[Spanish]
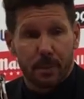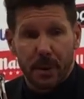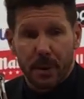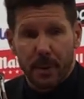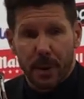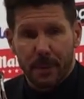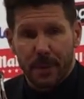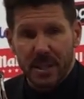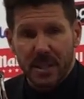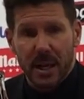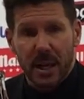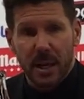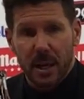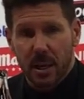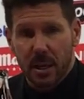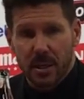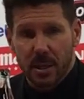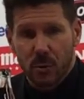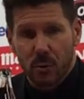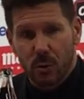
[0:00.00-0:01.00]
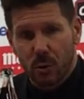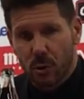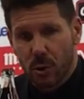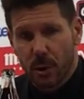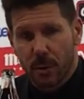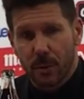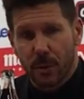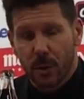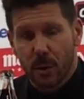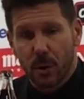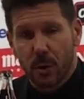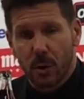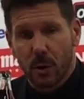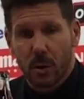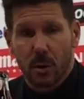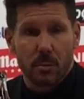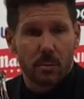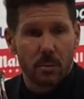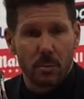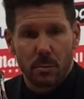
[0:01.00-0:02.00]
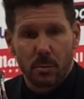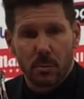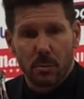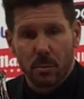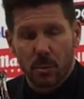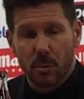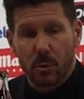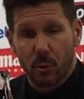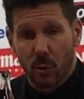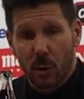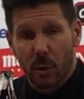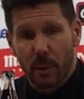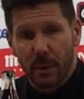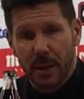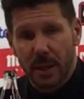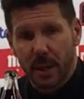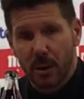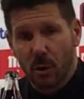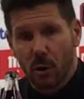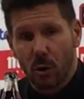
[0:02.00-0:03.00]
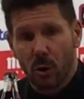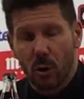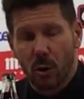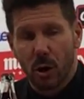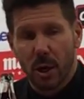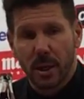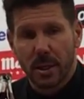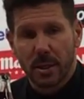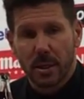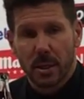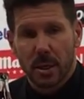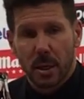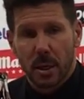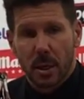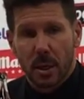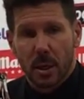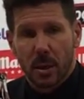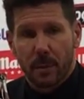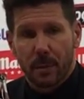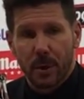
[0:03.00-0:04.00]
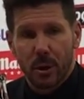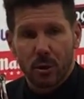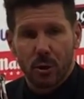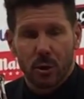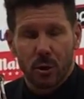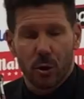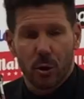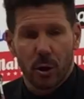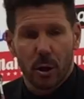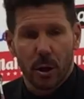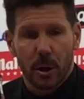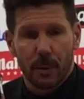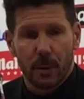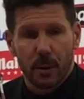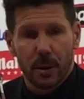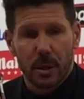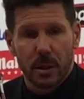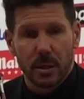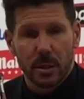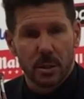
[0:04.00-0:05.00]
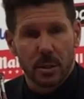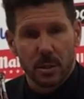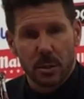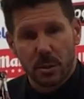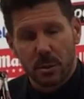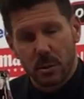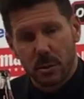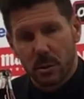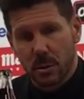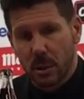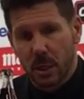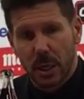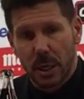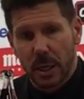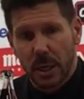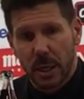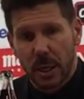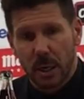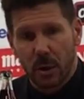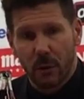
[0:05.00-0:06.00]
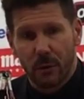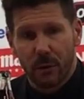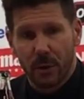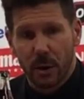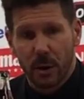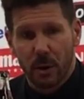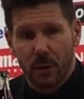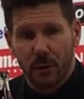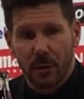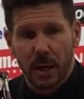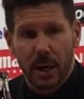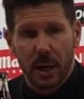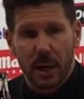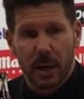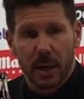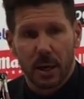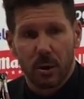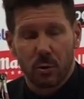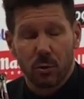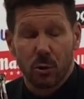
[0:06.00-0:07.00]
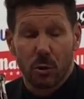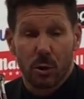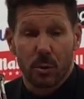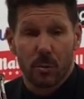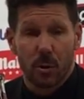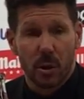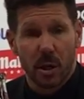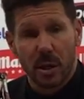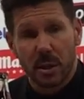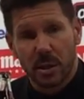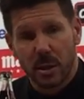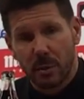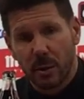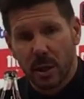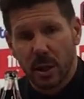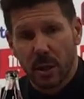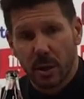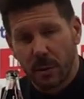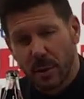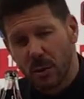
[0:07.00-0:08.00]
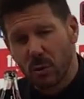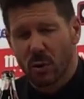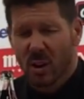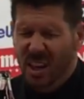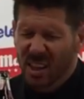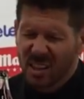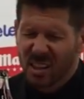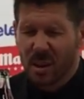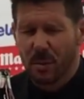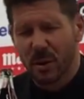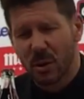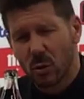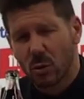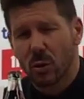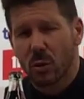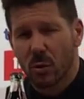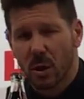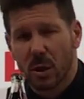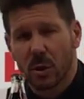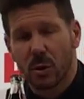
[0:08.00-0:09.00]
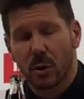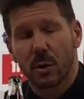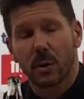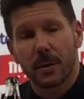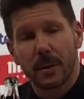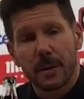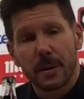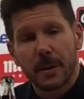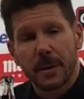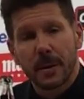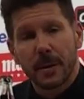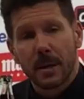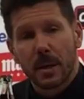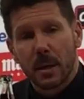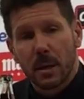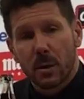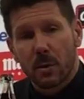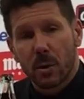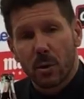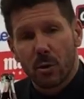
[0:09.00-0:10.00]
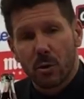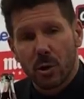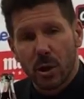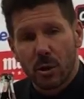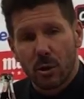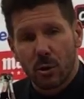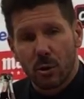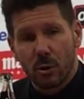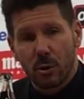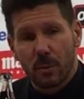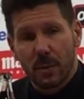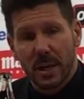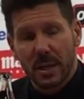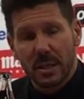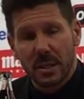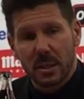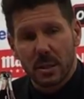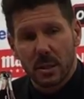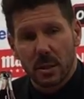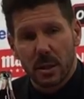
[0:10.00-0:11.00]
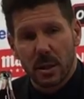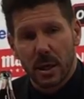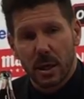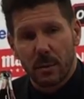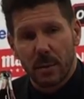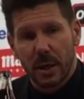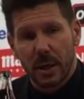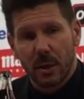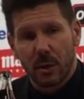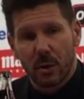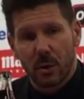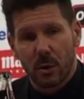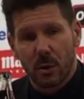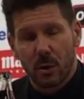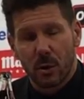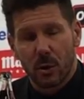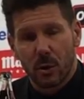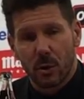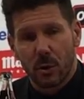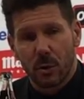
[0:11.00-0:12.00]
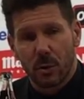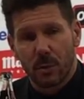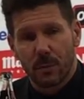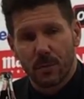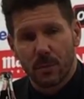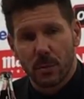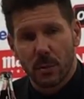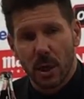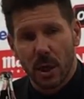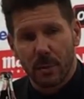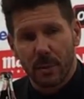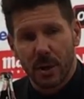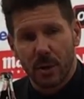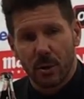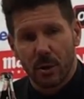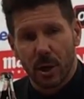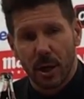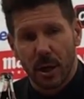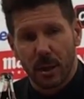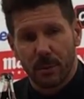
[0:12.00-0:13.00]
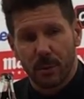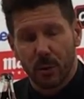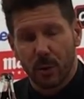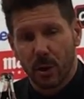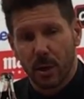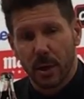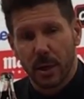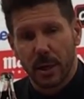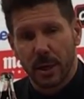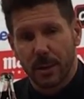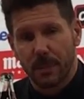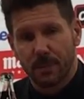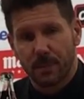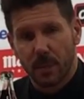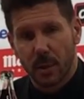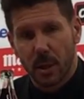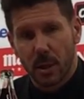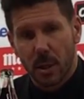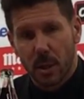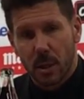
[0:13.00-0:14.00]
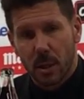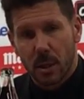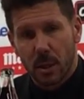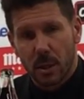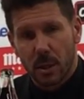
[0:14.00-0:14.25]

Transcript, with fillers: el primer pasaje del segundo tiempo nuevamente con los goles, pero yo creo que después en los, finales, en los últimos 15, 20 minutos, 15 minutos cuando, cuando ya entró Tomás en el medio, terminó el equipo de,